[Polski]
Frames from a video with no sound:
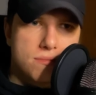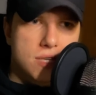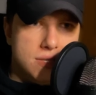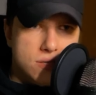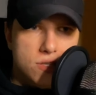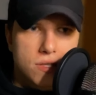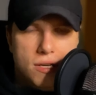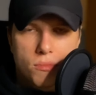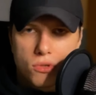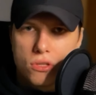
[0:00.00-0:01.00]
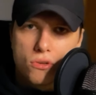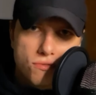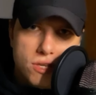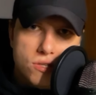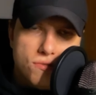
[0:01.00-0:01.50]
nie zaczynaj, bo Ty
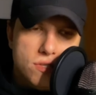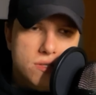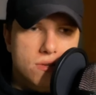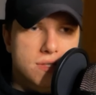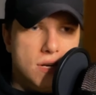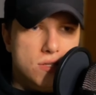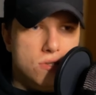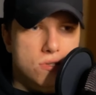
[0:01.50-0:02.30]
również wszystko stracisz,